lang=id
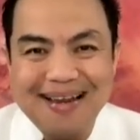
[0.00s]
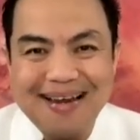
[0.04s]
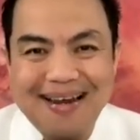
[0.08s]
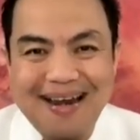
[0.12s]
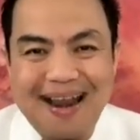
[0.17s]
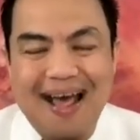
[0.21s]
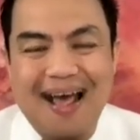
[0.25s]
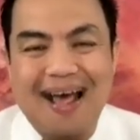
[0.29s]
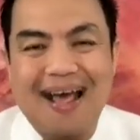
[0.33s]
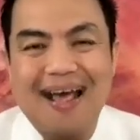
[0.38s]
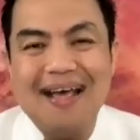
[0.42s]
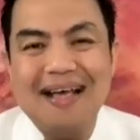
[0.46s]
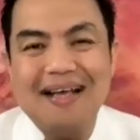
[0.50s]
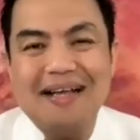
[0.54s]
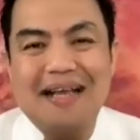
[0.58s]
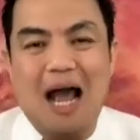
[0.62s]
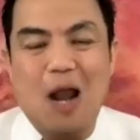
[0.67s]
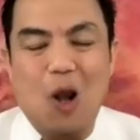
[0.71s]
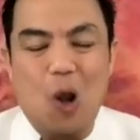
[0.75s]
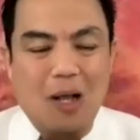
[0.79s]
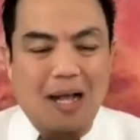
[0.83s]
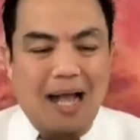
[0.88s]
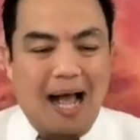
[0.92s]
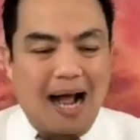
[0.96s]
Nah,
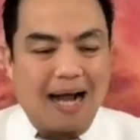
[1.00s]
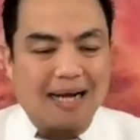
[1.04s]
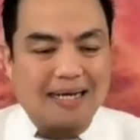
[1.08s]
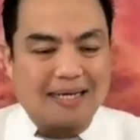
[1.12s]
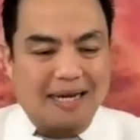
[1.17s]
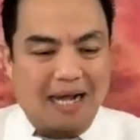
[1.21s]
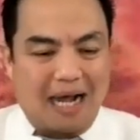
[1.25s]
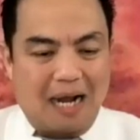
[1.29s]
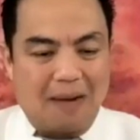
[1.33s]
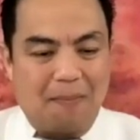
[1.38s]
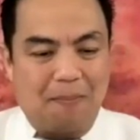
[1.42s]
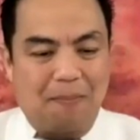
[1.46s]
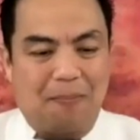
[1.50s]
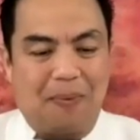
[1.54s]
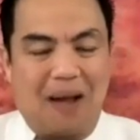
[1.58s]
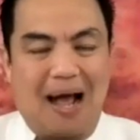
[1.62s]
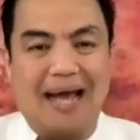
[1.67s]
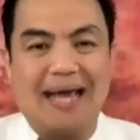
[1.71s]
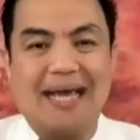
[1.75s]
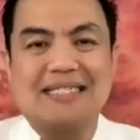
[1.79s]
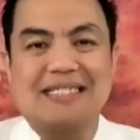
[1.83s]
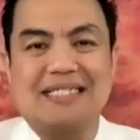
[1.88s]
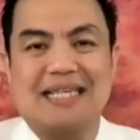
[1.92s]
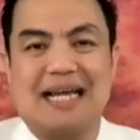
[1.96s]
kalau keadaan
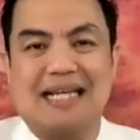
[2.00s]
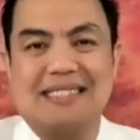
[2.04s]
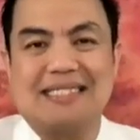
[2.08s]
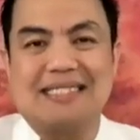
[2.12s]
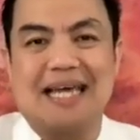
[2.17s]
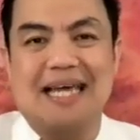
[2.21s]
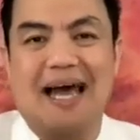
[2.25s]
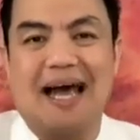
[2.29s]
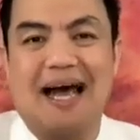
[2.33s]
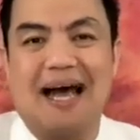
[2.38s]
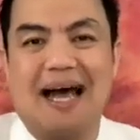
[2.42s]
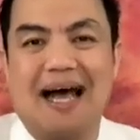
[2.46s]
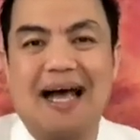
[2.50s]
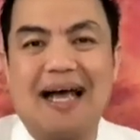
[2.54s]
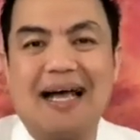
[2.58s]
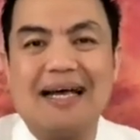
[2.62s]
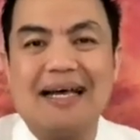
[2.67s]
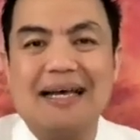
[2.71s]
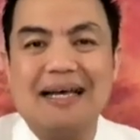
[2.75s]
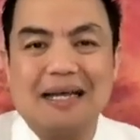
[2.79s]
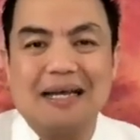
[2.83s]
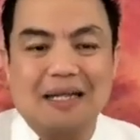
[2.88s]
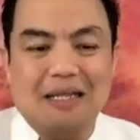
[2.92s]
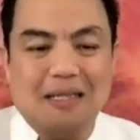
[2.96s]
baik saja,
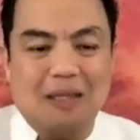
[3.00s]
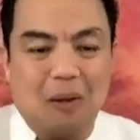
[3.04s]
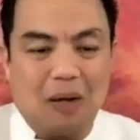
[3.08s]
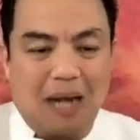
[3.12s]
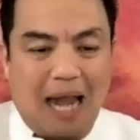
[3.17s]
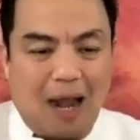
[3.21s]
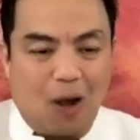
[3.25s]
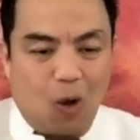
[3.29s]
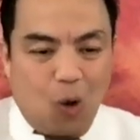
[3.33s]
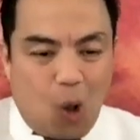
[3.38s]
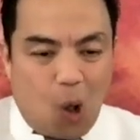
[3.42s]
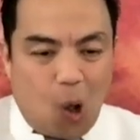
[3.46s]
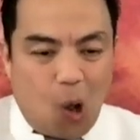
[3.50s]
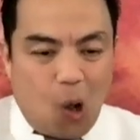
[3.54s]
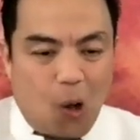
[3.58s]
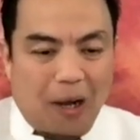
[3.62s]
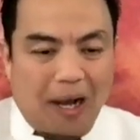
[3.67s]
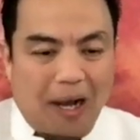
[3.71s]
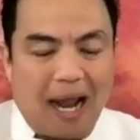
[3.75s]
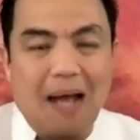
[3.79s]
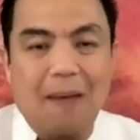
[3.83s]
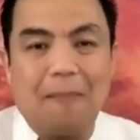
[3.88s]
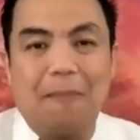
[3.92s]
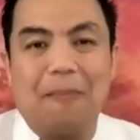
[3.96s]
lalu
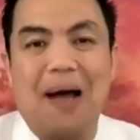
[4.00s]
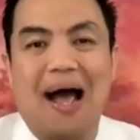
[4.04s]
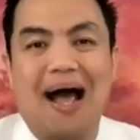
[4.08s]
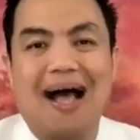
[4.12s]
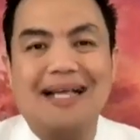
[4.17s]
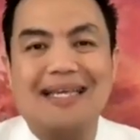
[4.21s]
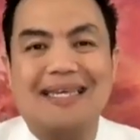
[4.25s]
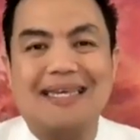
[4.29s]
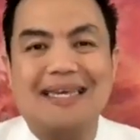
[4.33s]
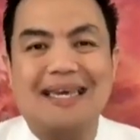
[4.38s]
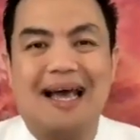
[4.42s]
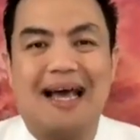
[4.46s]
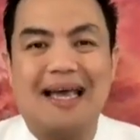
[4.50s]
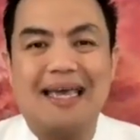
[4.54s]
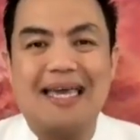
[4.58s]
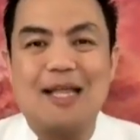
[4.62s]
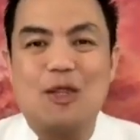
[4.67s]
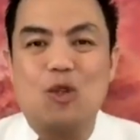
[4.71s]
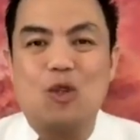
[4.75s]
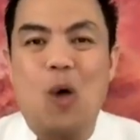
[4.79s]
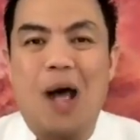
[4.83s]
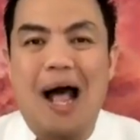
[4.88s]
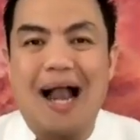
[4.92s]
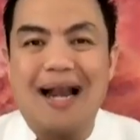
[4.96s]
orang bahagia
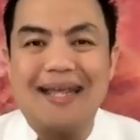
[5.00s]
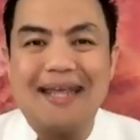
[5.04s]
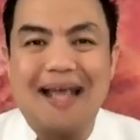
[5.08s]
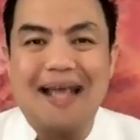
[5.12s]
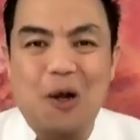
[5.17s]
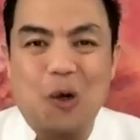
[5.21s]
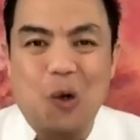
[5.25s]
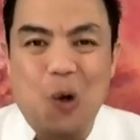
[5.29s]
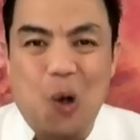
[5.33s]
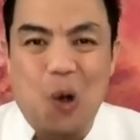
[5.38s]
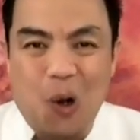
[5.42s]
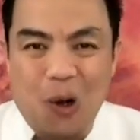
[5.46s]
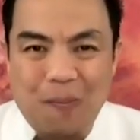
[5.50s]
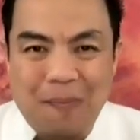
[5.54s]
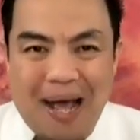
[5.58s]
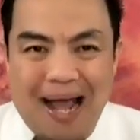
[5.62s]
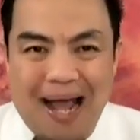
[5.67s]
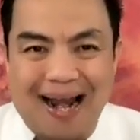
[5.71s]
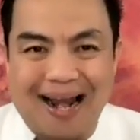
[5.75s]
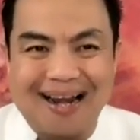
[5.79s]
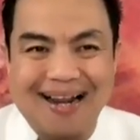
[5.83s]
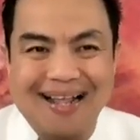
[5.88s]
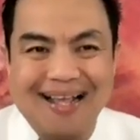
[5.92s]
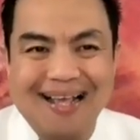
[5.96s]
itu hal yang
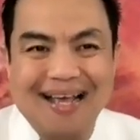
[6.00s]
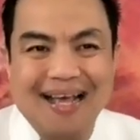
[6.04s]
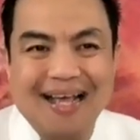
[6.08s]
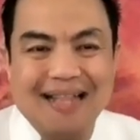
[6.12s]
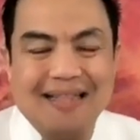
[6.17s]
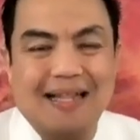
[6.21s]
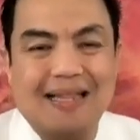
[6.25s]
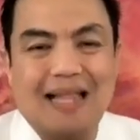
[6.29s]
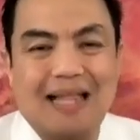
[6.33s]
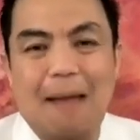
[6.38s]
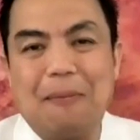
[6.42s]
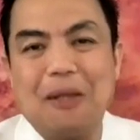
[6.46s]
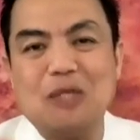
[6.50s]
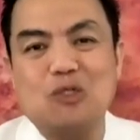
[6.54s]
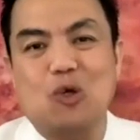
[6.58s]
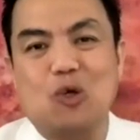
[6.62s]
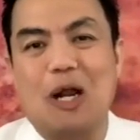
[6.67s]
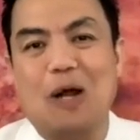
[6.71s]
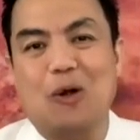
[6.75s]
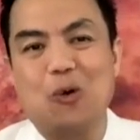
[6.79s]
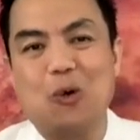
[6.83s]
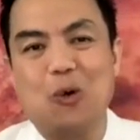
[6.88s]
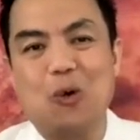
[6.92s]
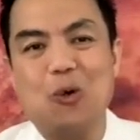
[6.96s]
normal. Tetapi
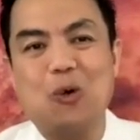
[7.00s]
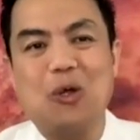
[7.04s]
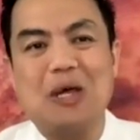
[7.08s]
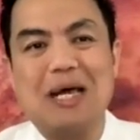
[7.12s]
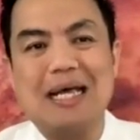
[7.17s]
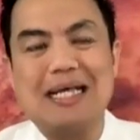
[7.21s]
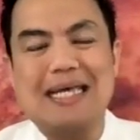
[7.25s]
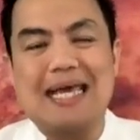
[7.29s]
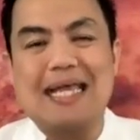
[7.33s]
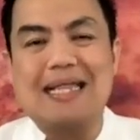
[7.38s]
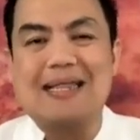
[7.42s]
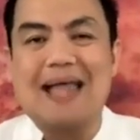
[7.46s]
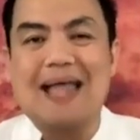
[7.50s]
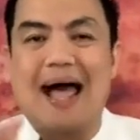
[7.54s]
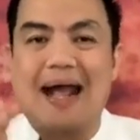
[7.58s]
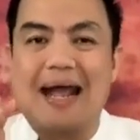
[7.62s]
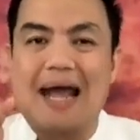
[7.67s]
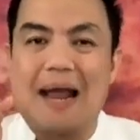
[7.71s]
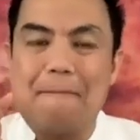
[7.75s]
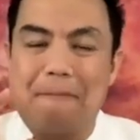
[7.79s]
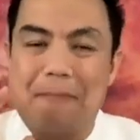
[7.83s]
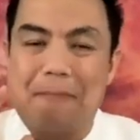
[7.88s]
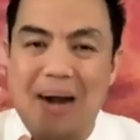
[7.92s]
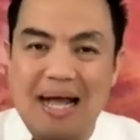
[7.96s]
saudaraku, kita
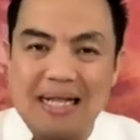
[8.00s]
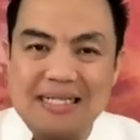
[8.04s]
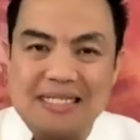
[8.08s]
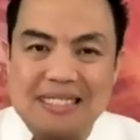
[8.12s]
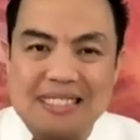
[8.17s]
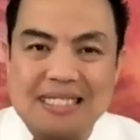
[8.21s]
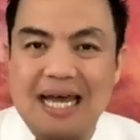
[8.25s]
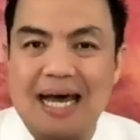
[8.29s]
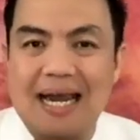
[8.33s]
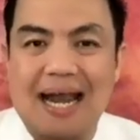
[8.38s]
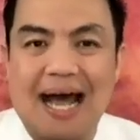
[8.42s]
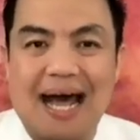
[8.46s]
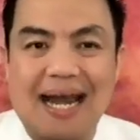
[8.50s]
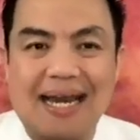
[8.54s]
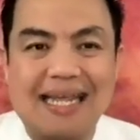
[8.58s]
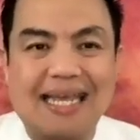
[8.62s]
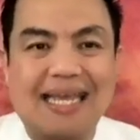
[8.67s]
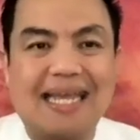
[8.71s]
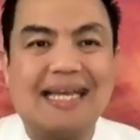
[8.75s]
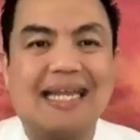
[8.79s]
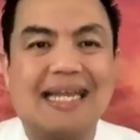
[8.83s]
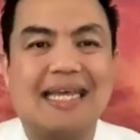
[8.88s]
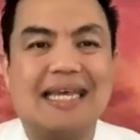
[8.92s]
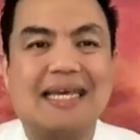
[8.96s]
akan belajar hari
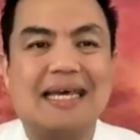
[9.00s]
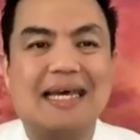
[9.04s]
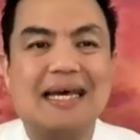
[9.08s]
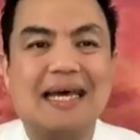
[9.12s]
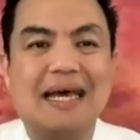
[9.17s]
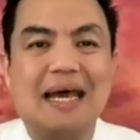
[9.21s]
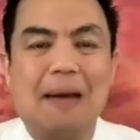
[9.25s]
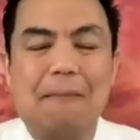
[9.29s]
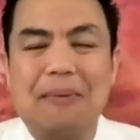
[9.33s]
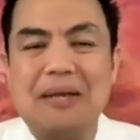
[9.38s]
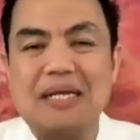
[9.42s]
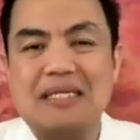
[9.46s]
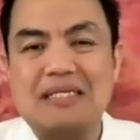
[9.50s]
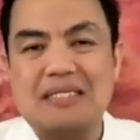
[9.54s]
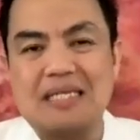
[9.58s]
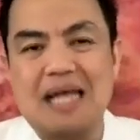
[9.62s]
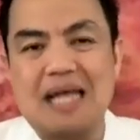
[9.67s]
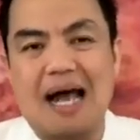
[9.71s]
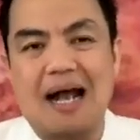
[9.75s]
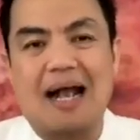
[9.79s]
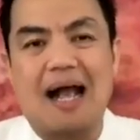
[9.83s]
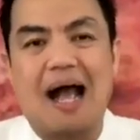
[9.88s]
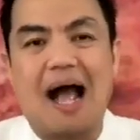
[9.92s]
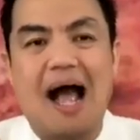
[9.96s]
ini.
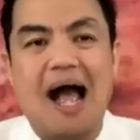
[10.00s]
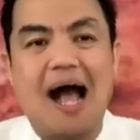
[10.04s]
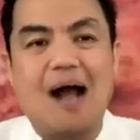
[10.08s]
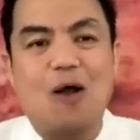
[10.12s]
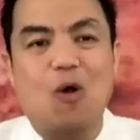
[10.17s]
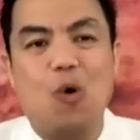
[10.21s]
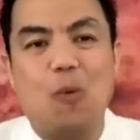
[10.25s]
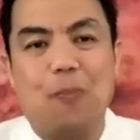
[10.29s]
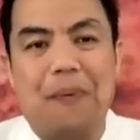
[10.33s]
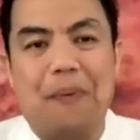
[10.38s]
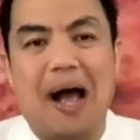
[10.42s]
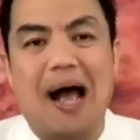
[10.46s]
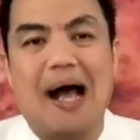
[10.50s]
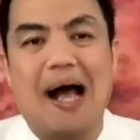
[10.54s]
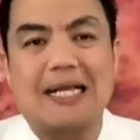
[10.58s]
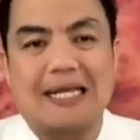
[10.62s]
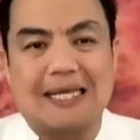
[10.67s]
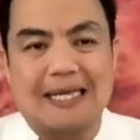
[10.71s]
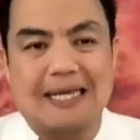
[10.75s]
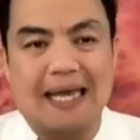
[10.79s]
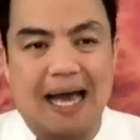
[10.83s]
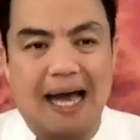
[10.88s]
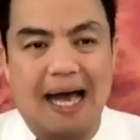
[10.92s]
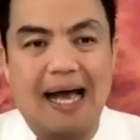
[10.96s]
Bisakah aku
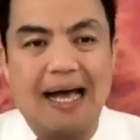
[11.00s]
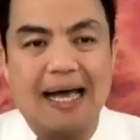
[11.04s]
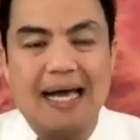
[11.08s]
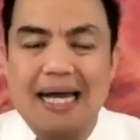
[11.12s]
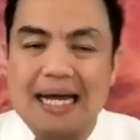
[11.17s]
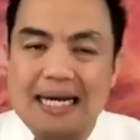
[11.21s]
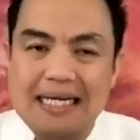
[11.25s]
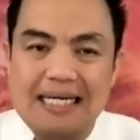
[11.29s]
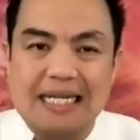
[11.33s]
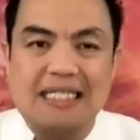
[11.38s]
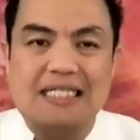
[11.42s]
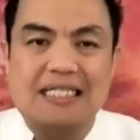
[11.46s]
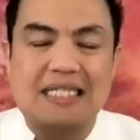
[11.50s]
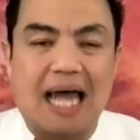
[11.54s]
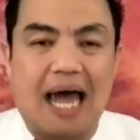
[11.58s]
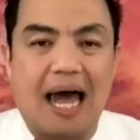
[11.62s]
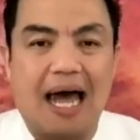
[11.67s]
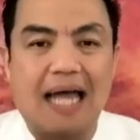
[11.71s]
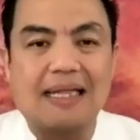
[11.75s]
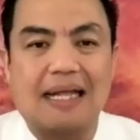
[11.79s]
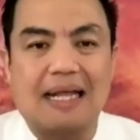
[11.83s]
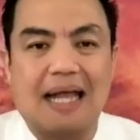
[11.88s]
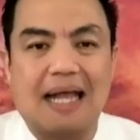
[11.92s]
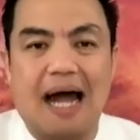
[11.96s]
bahagia di
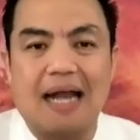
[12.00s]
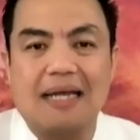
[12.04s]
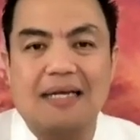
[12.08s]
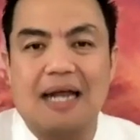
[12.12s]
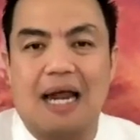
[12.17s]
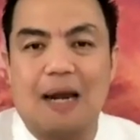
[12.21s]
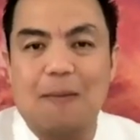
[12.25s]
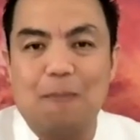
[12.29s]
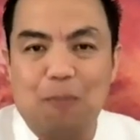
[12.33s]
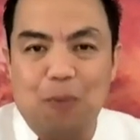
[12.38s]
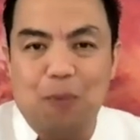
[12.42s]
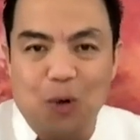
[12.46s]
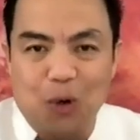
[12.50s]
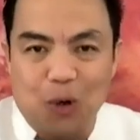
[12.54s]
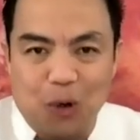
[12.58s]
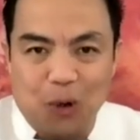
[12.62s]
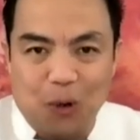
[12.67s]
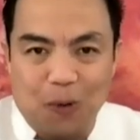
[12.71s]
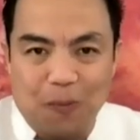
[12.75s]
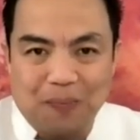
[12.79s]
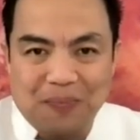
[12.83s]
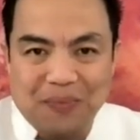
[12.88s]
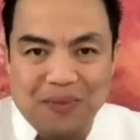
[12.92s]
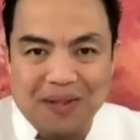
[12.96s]
saat keadaan
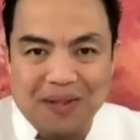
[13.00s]
buruk?